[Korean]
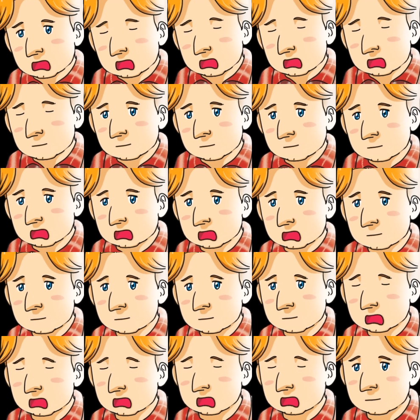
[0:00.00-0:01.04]
첼로 연주
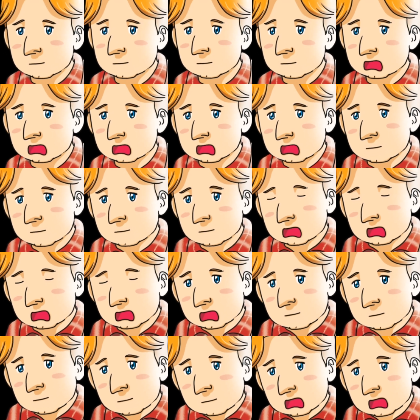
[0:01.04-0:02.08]
실력은
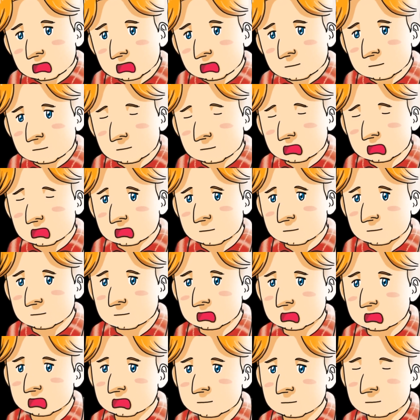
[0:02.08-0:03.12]
아무도 따라올 자가
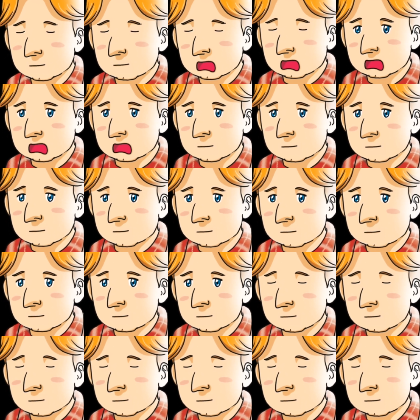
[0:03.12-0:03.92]
없으니까요.